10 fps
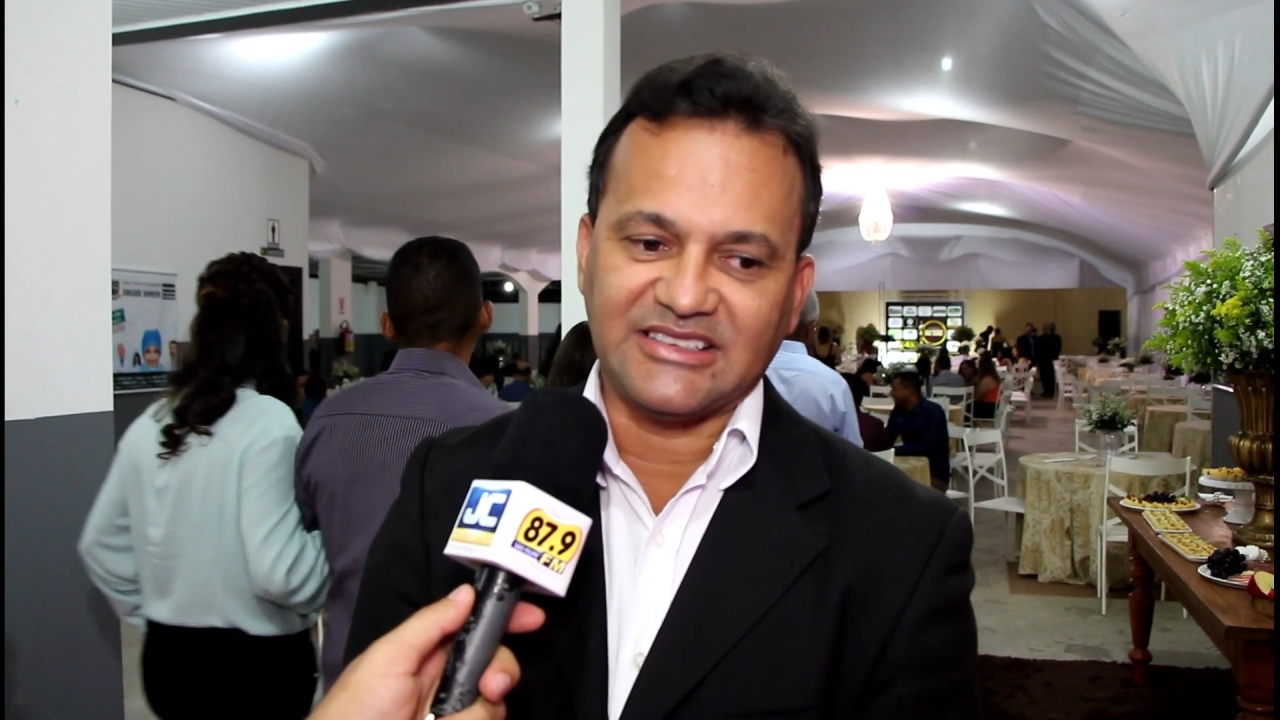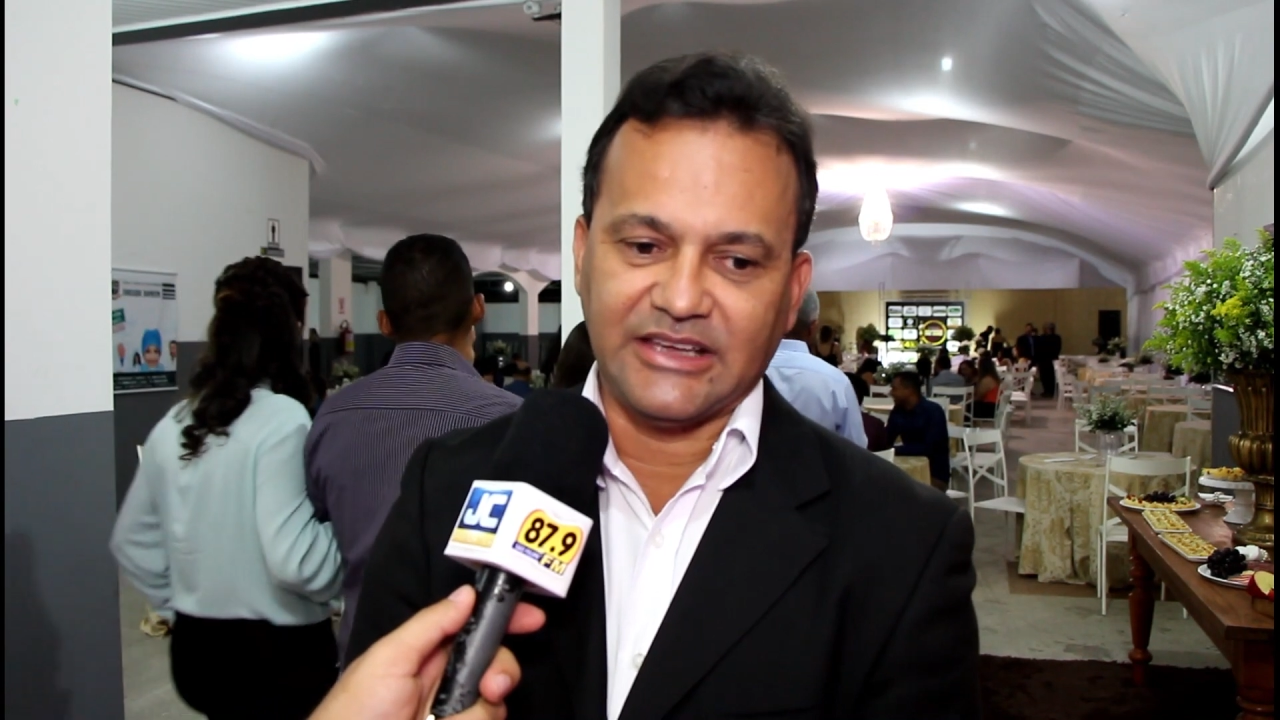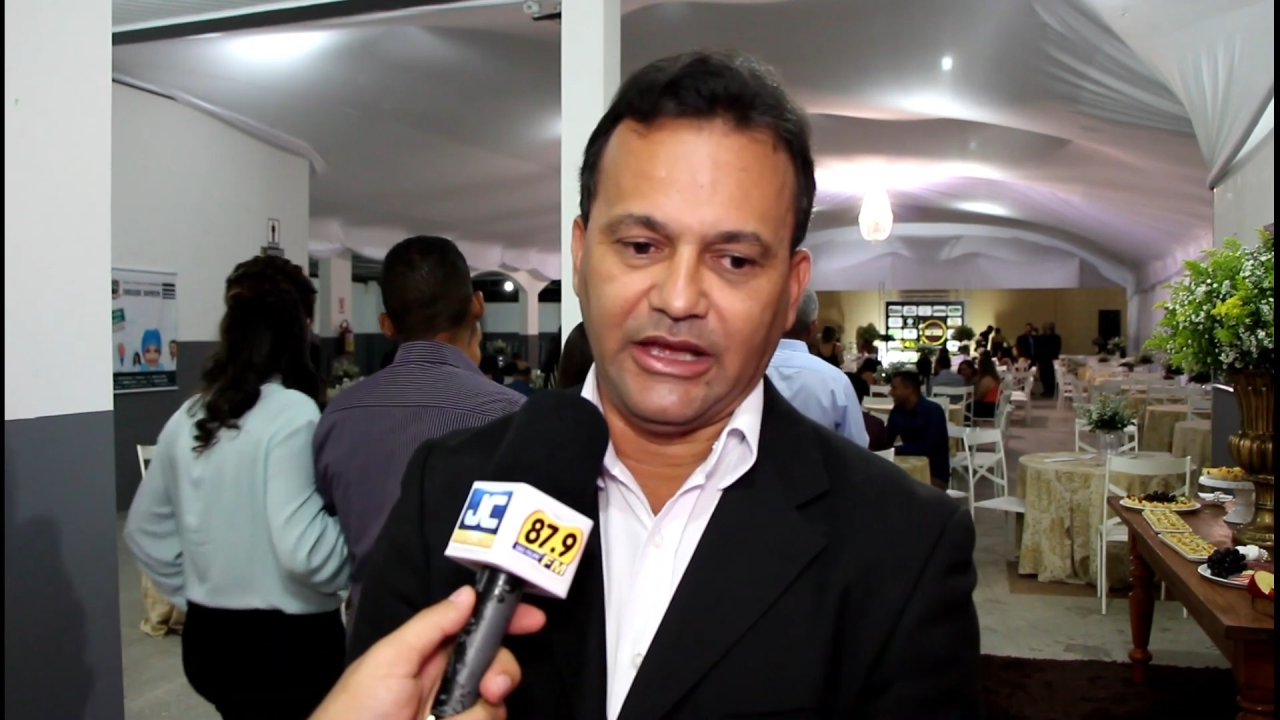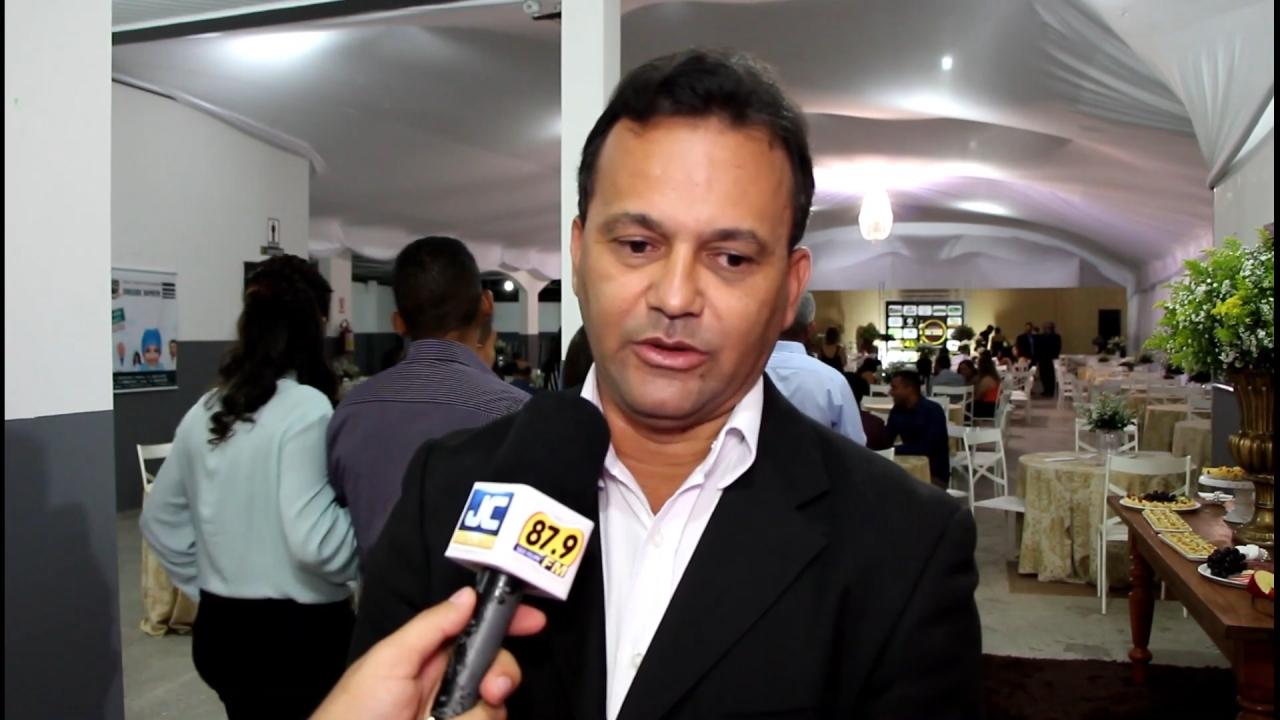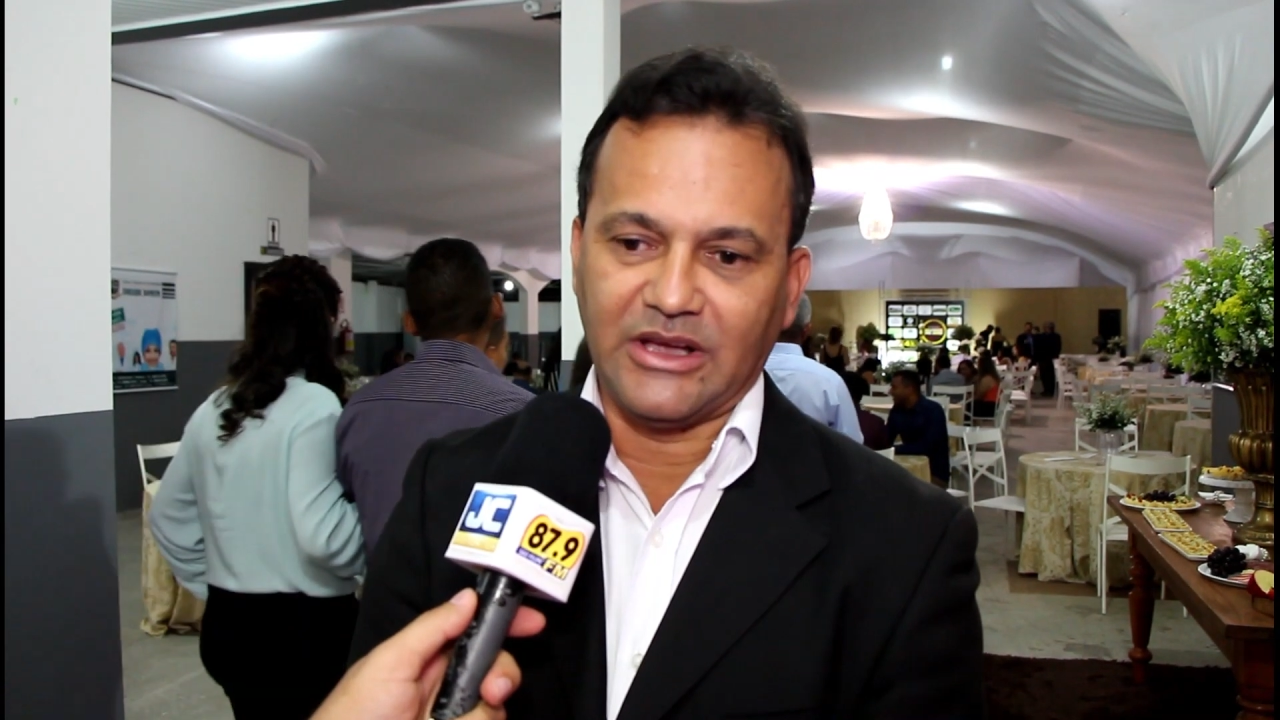
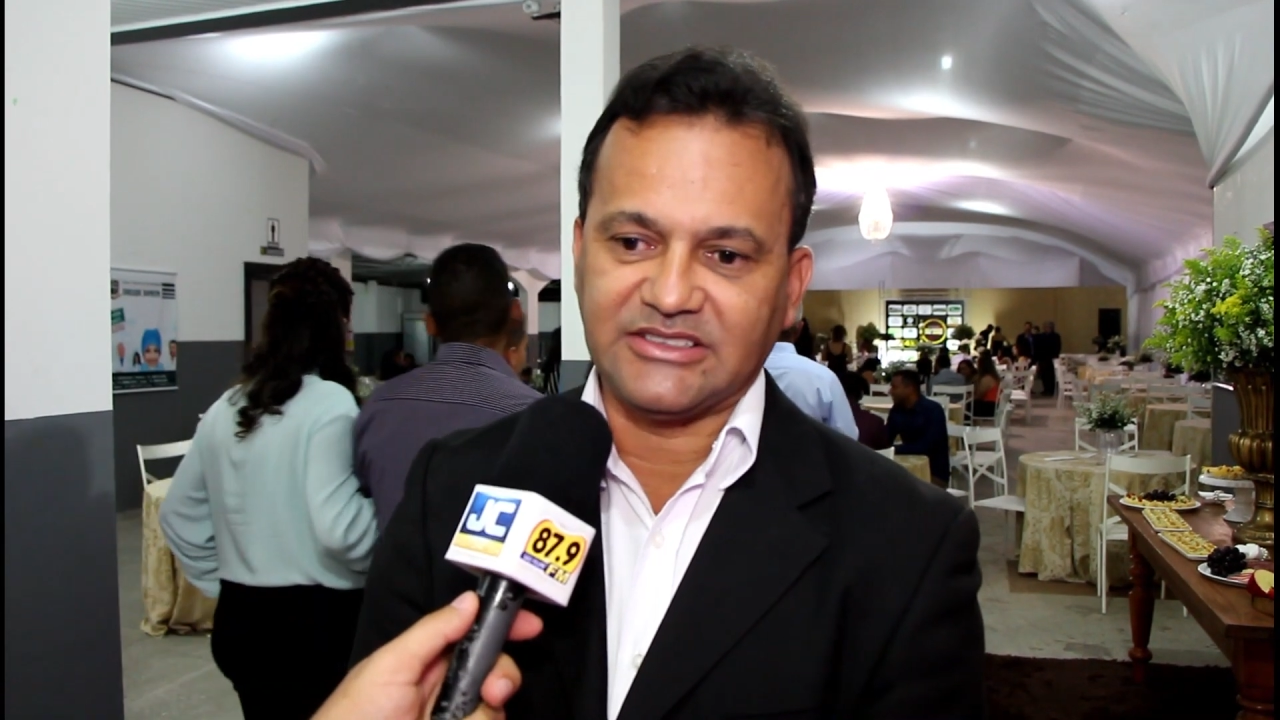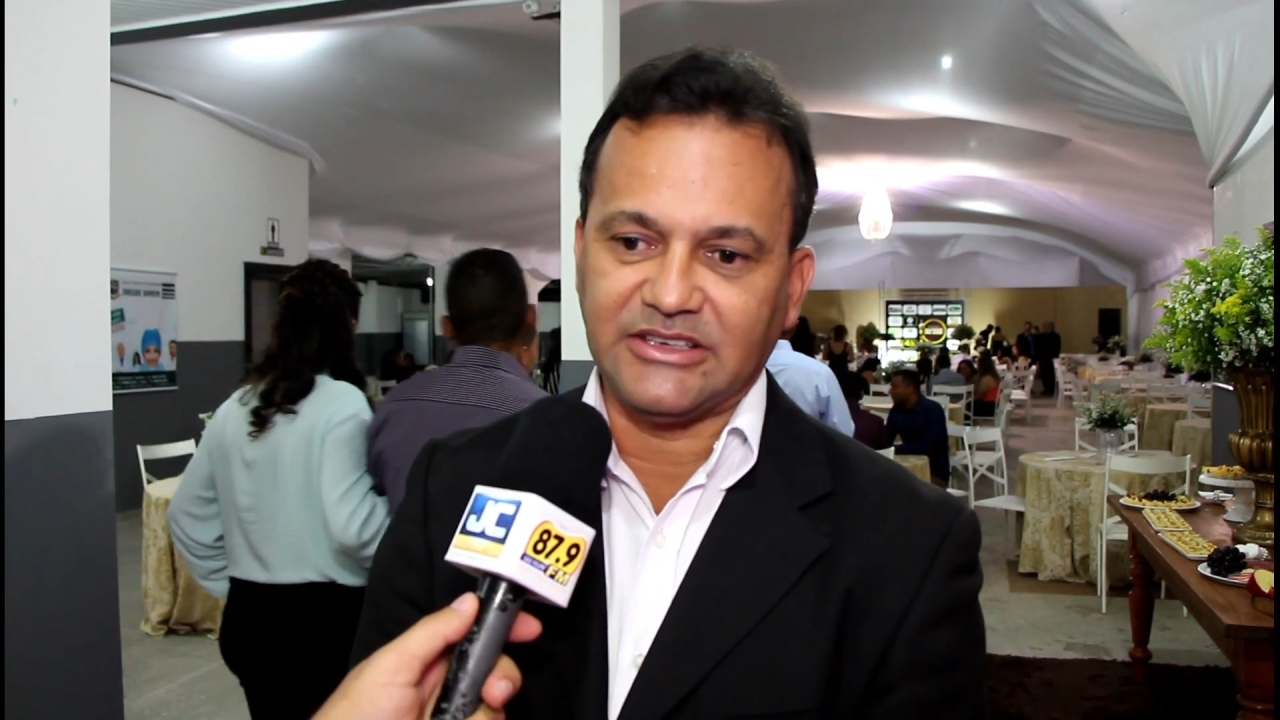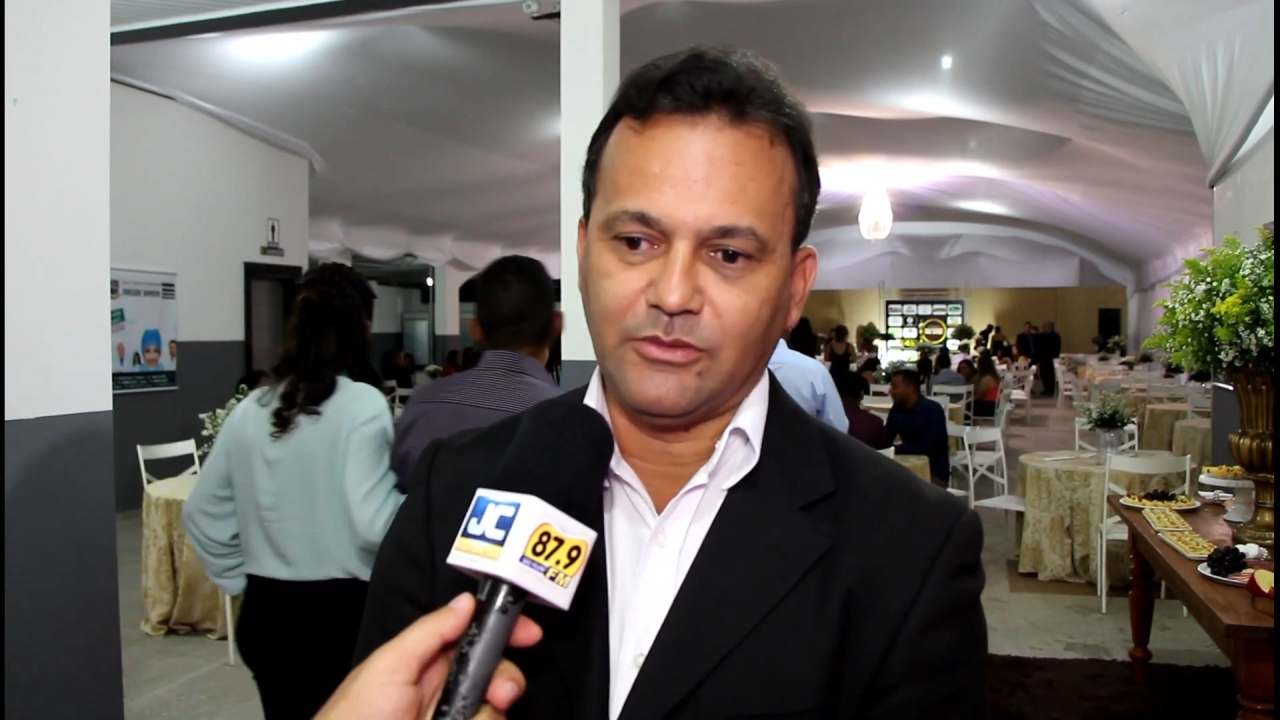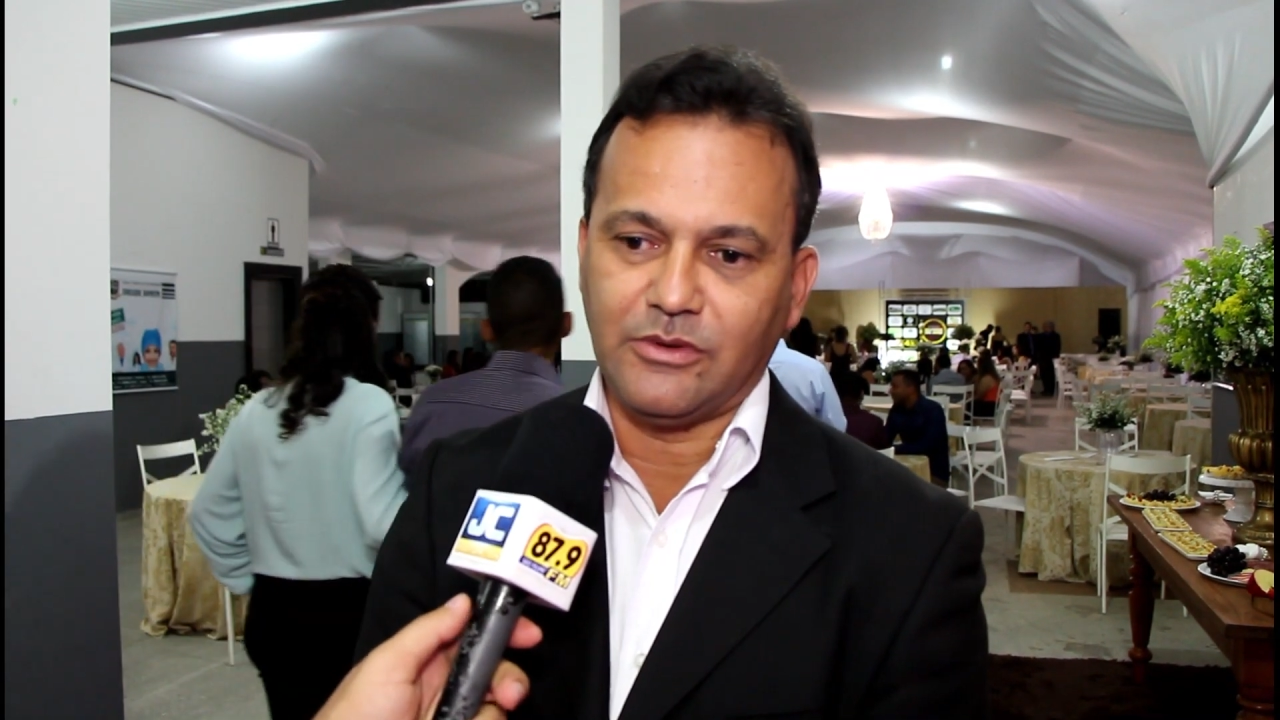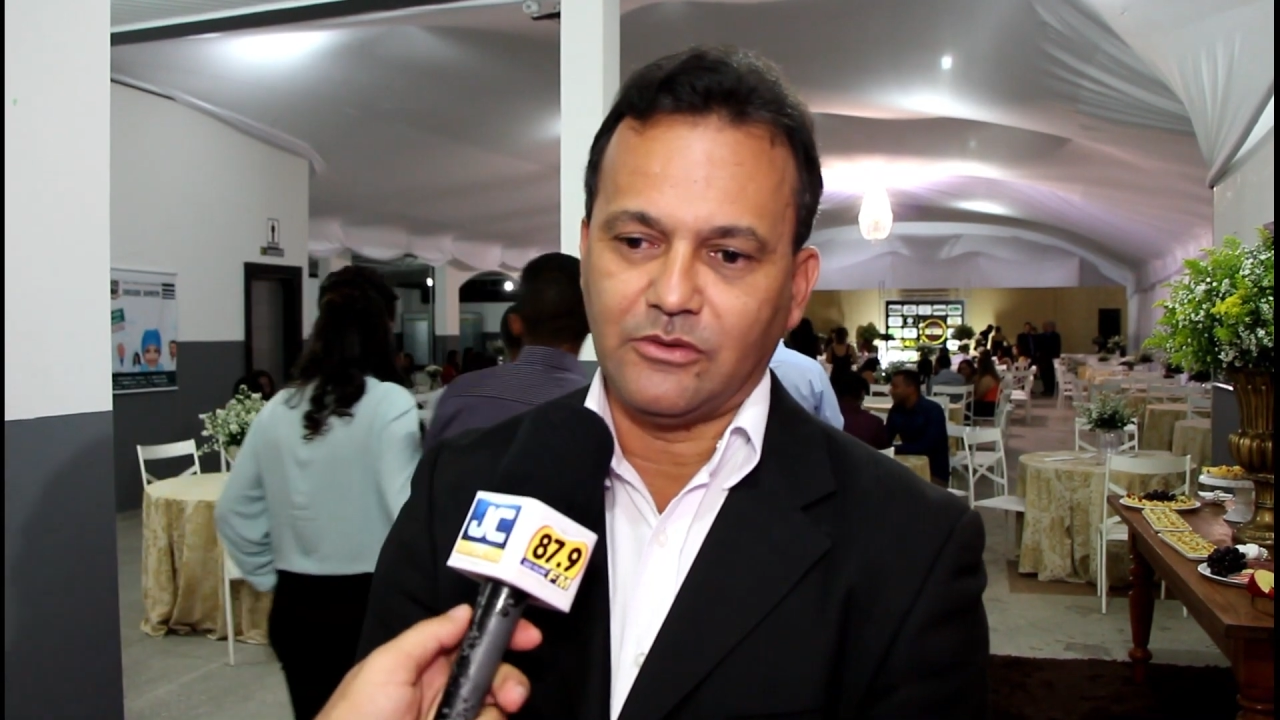sendo assim uma,